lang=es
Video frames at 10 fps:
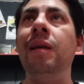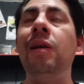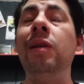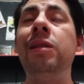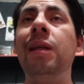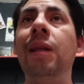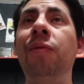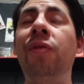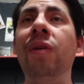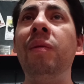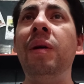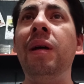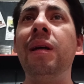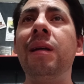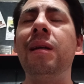Y en cierta
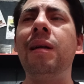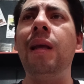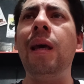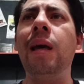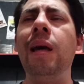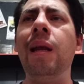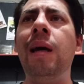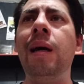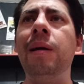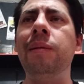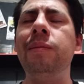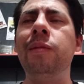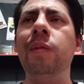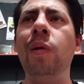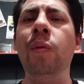forma creía que era
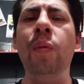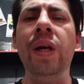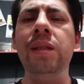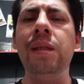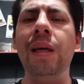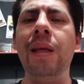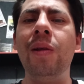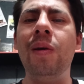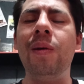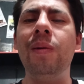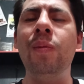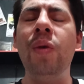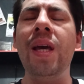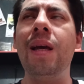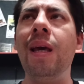un buen seguidor, un
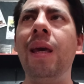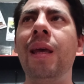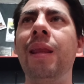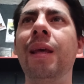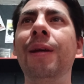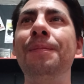buen creyente.